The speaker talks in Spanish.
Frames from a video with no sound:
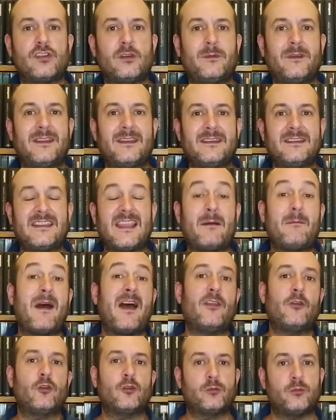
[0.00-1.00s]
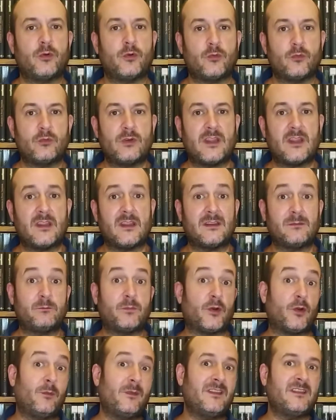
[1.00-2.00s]
Se ven llamados por unas
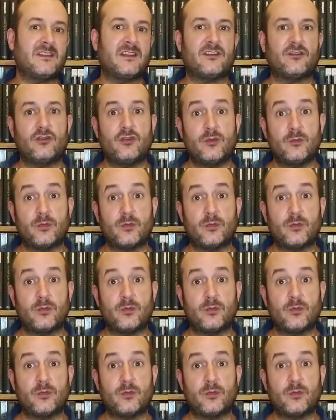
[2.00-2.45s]
promesas, ¿no?